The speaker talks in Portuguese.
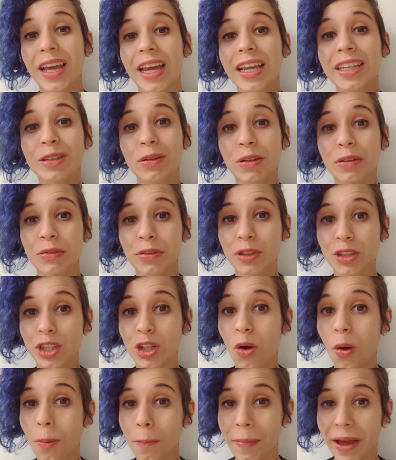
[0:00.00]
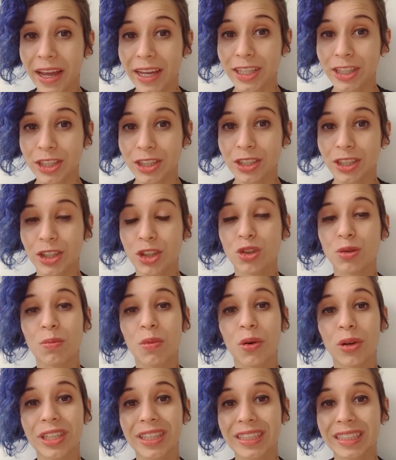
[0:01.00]
esse é um livro de comédia e de
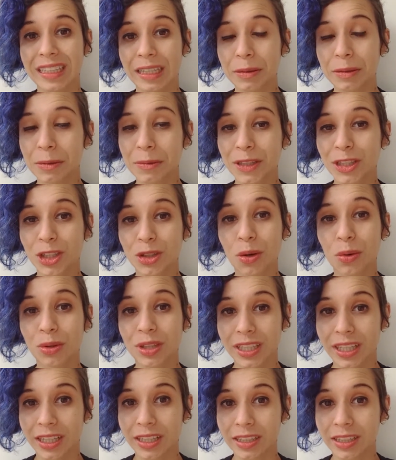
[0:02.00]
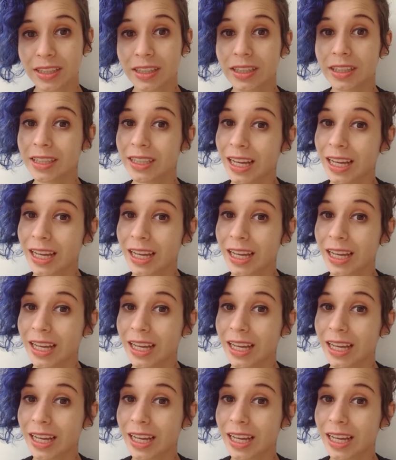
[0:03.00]
humor extremamente nonsense